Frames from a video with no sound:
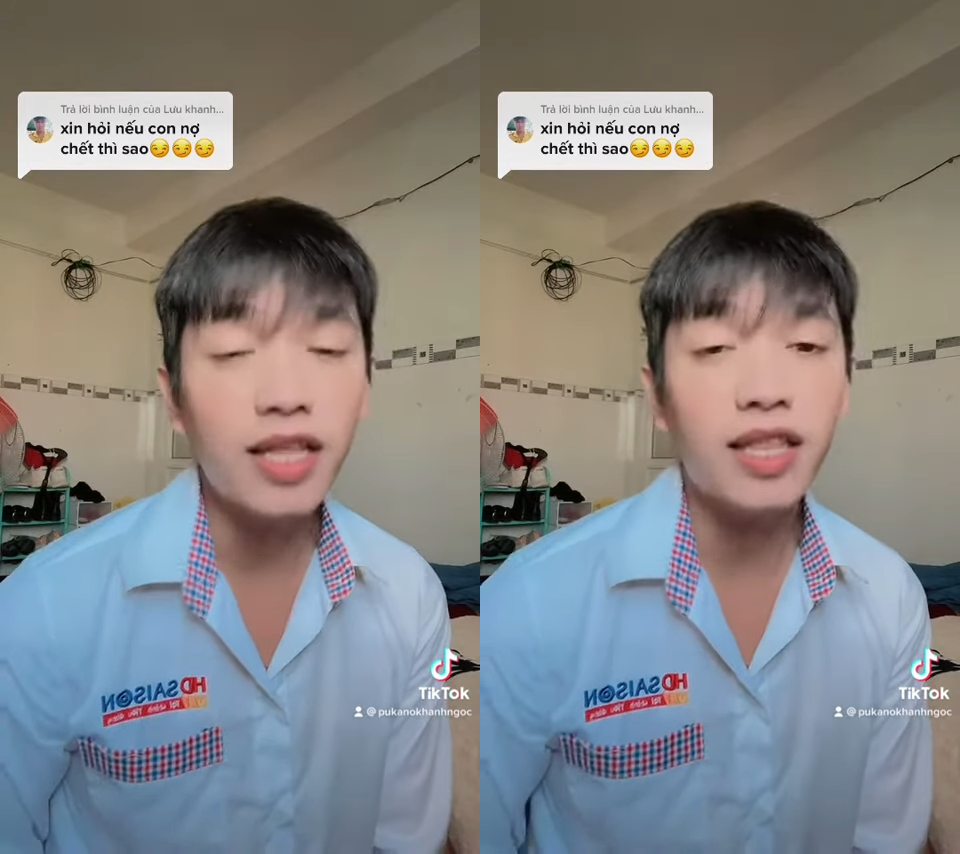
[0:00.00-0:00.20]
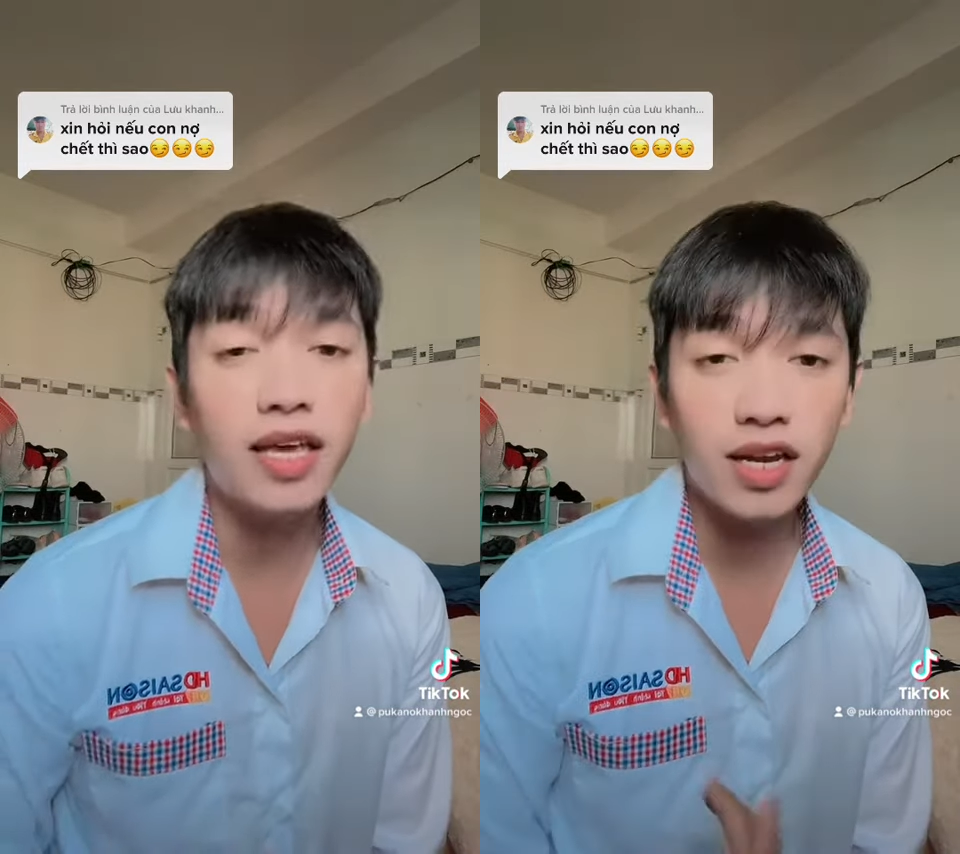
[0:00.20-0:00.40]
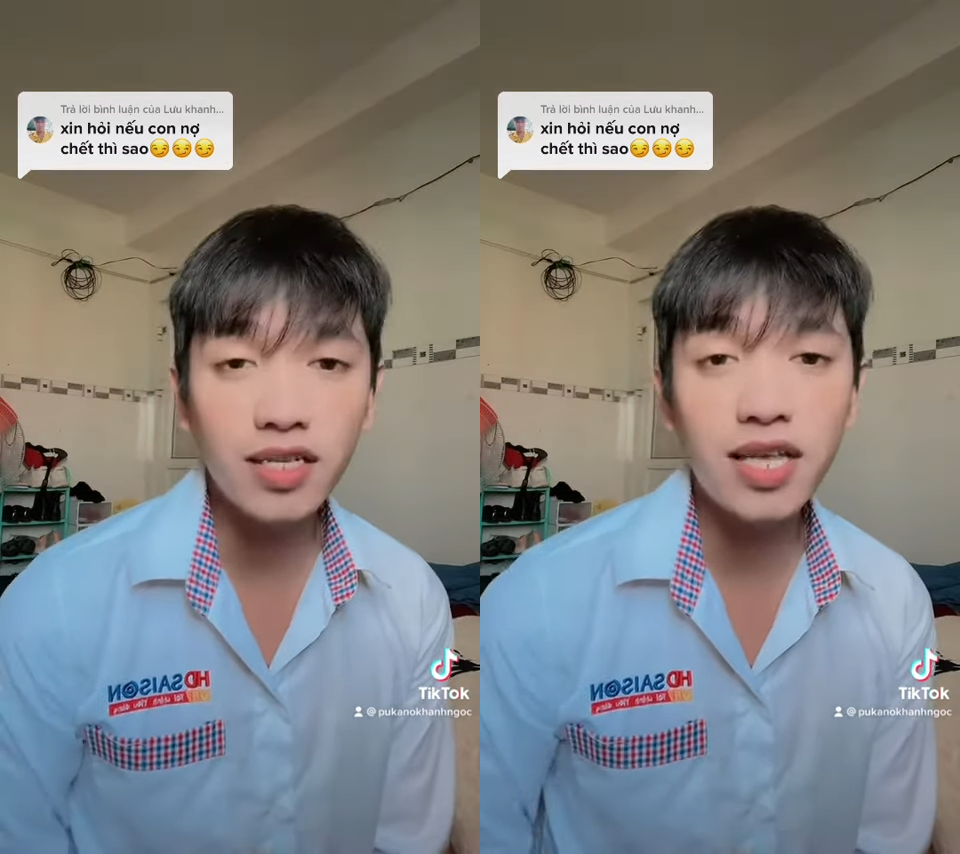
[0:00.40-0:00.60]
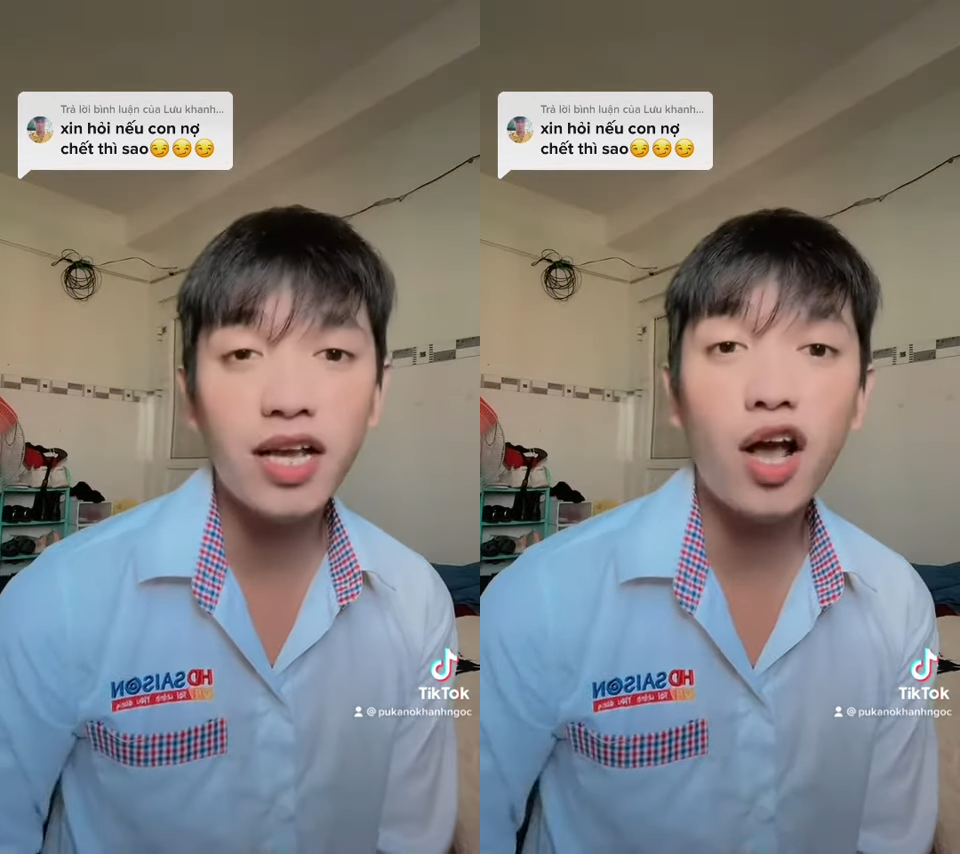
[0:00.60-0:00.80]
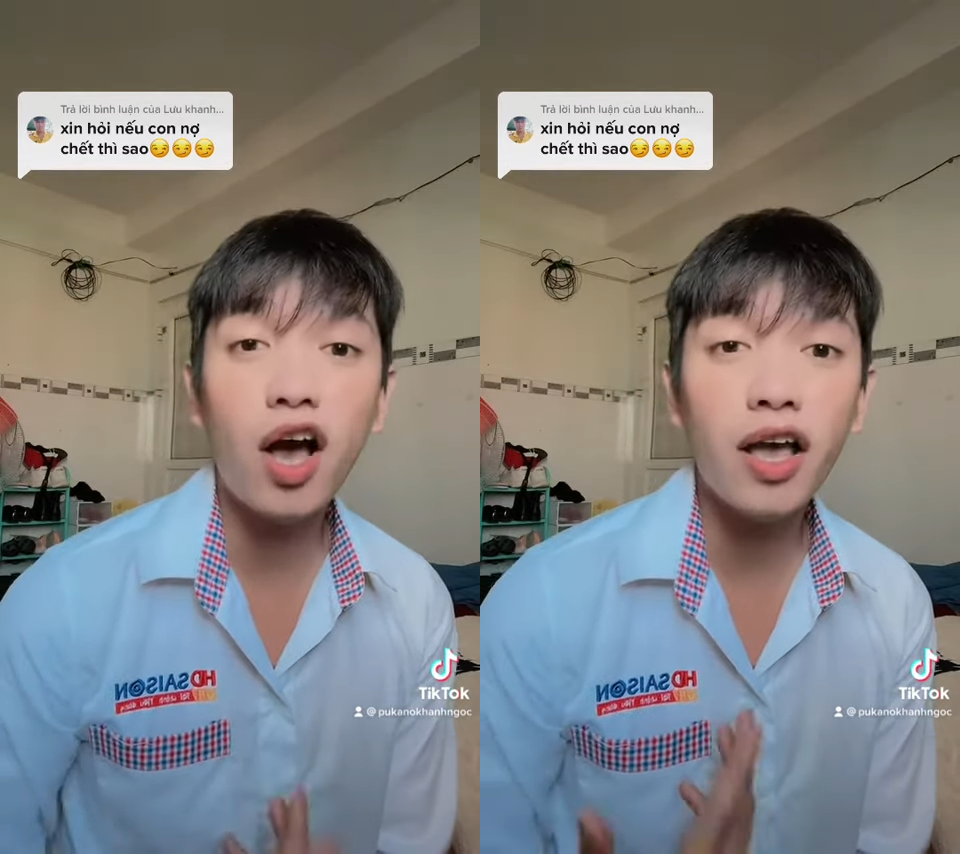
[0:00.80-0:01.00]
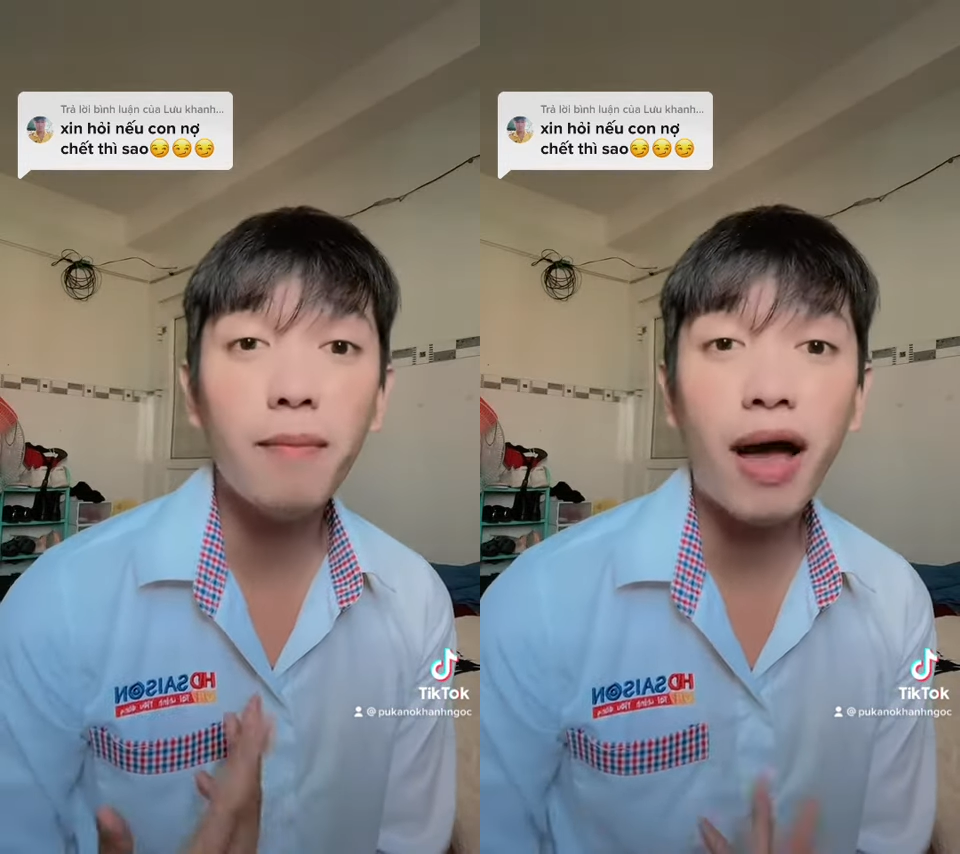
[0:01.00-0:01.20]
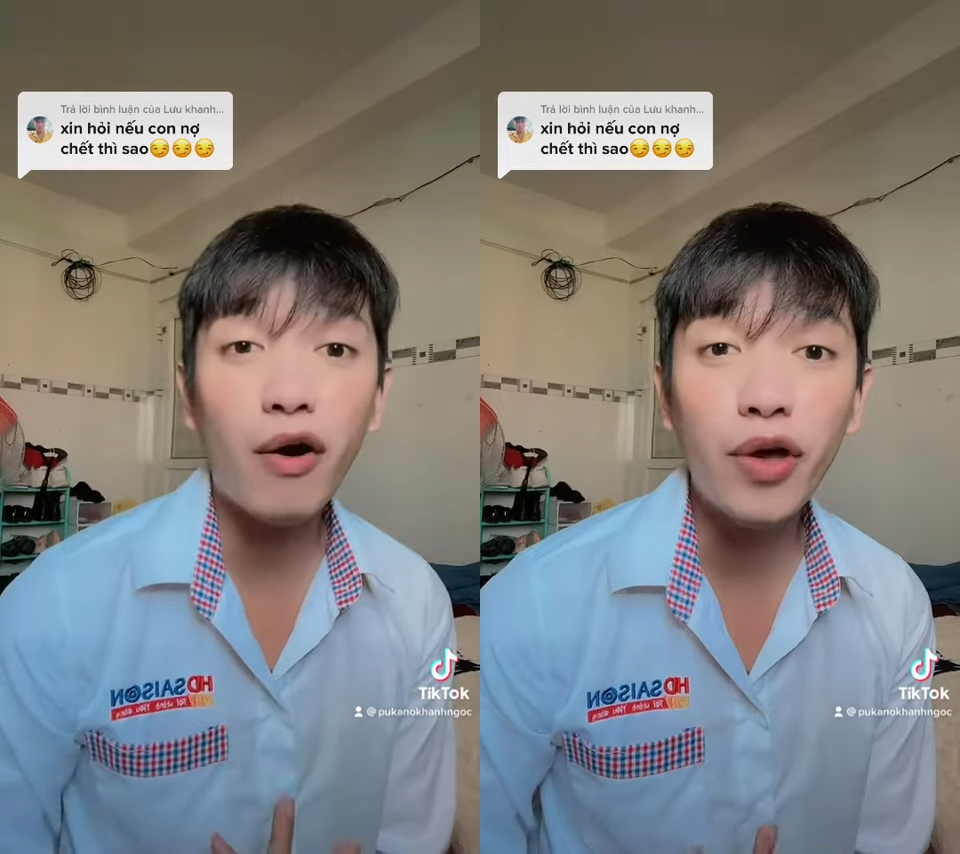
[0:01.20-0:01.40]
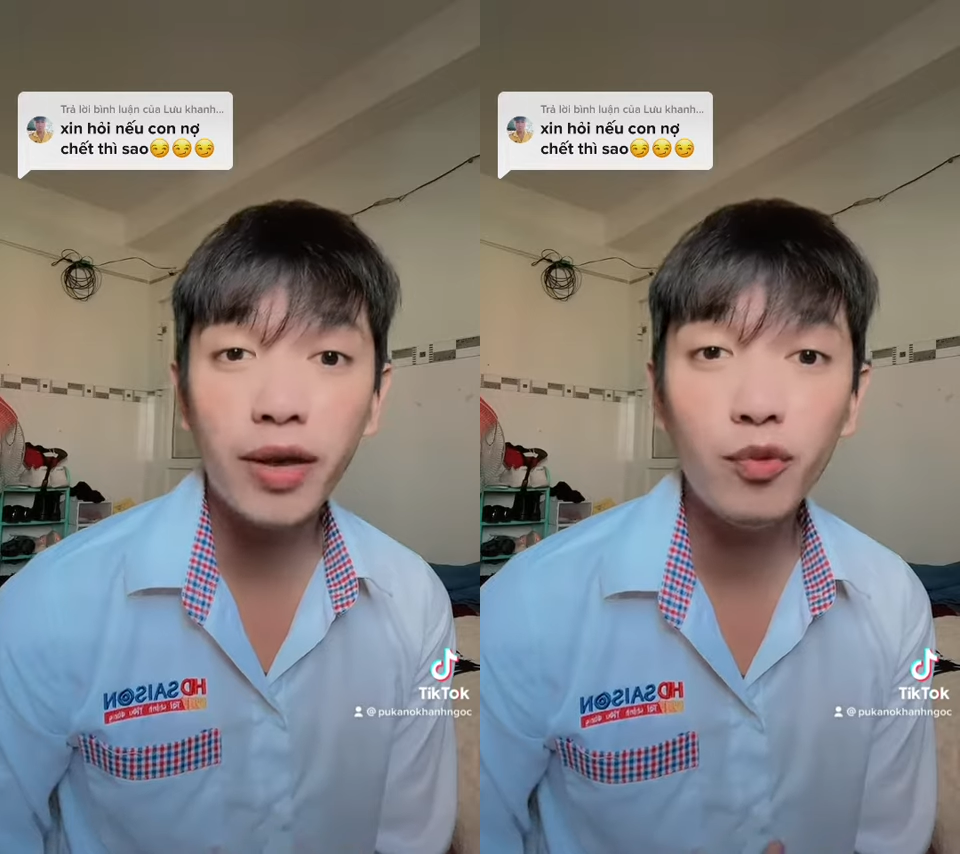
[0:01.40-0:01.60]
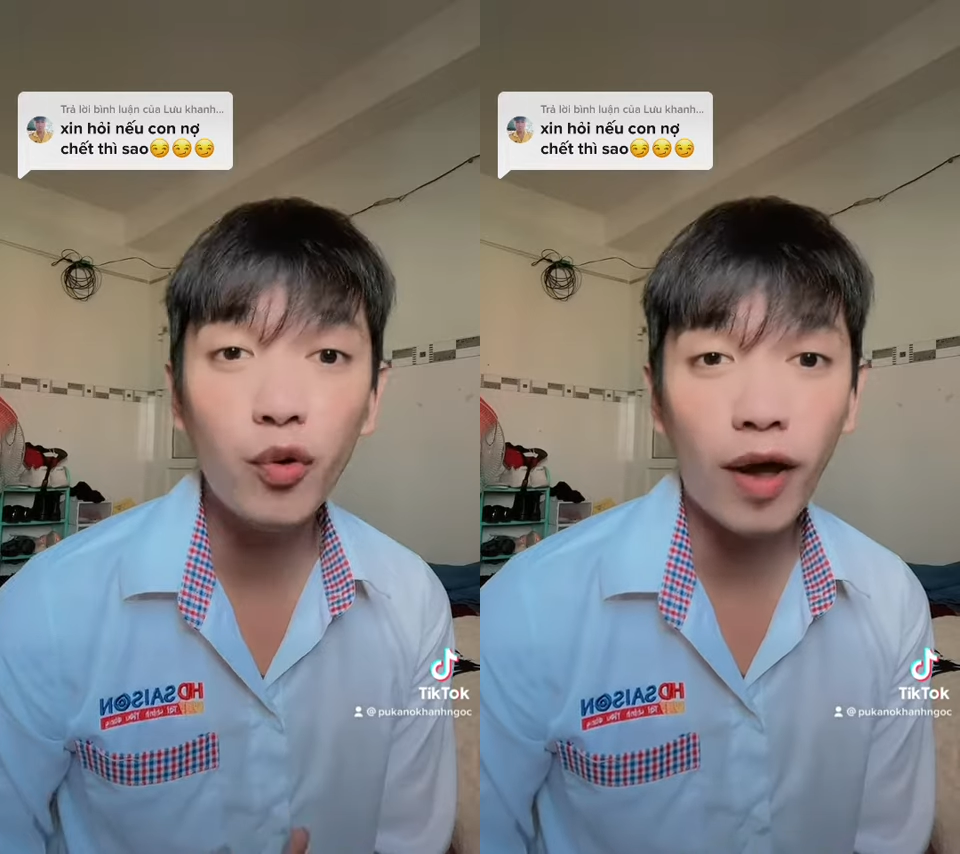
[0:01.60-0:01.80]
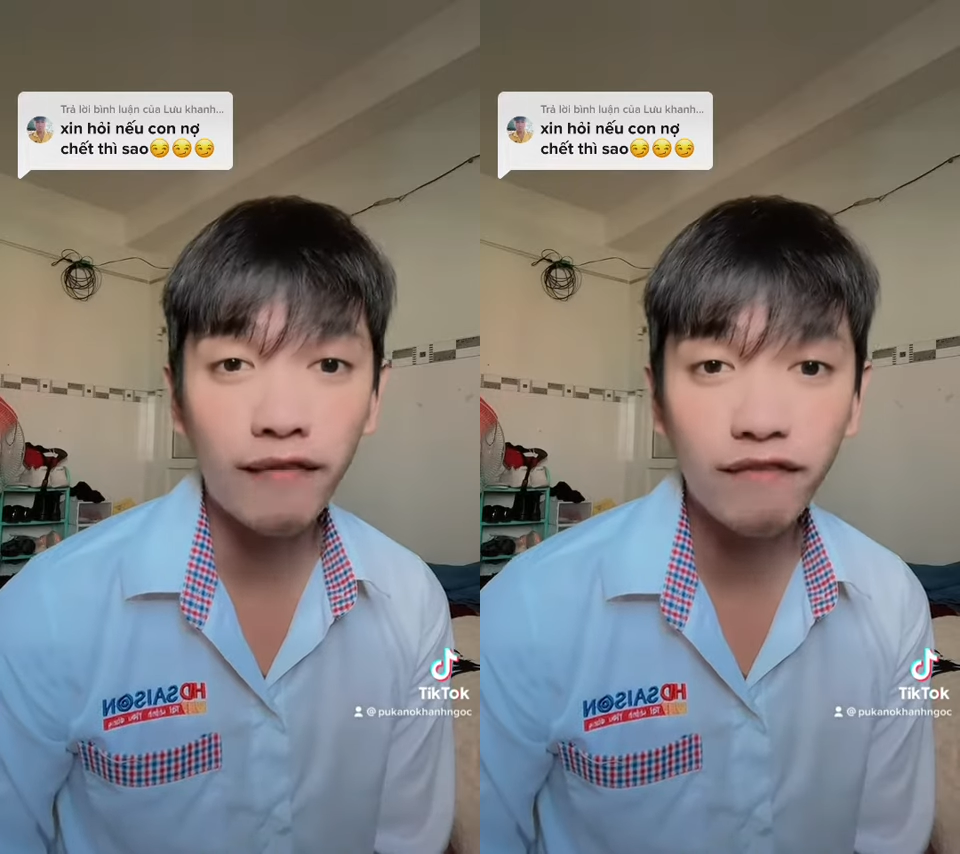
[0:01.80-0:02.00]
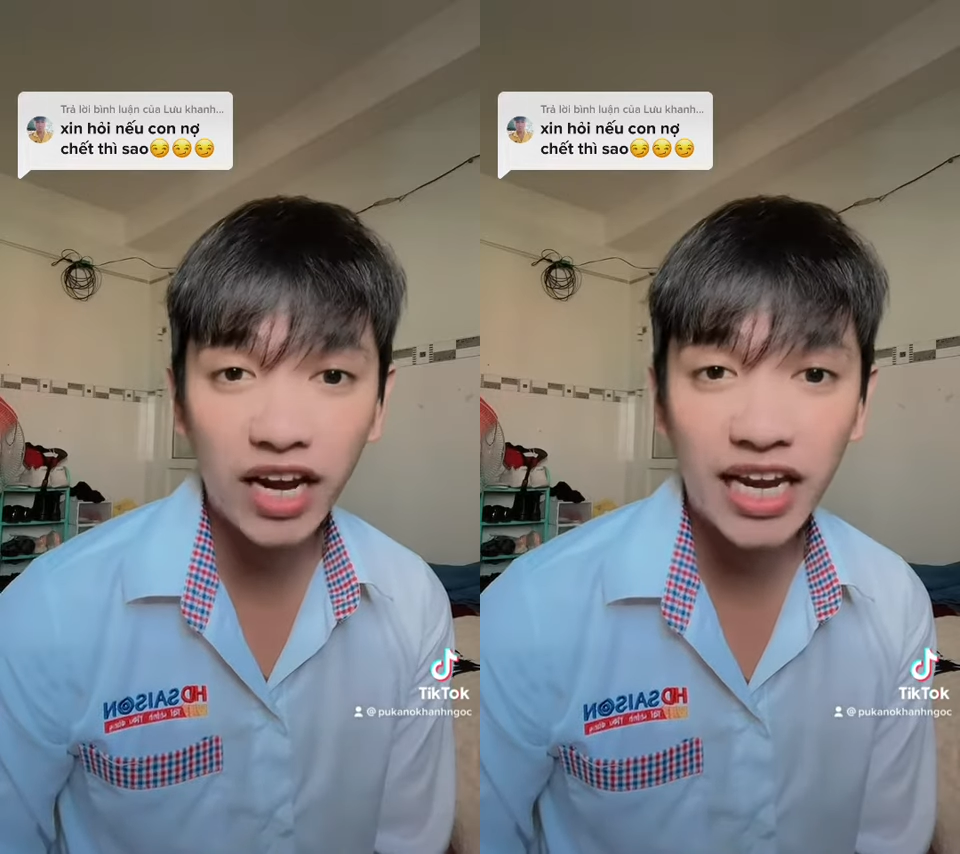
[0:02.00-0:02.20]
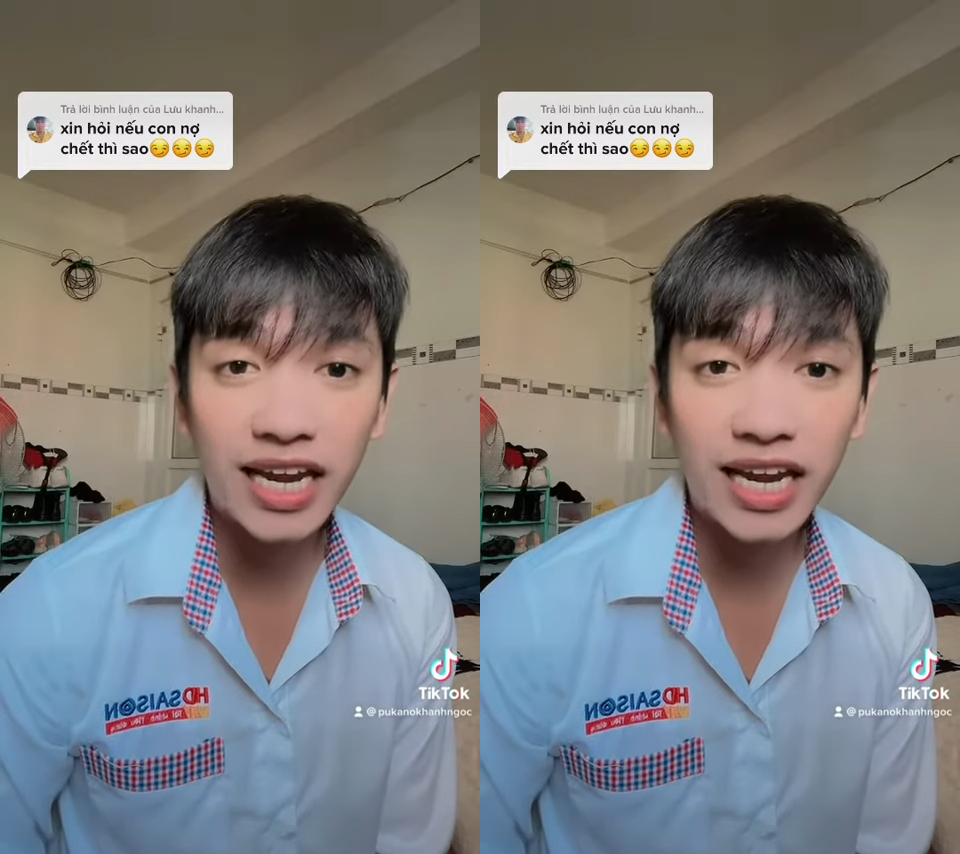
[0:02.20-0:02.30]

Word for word: thì nó sẽ có cái bảo hiểm của khoản vay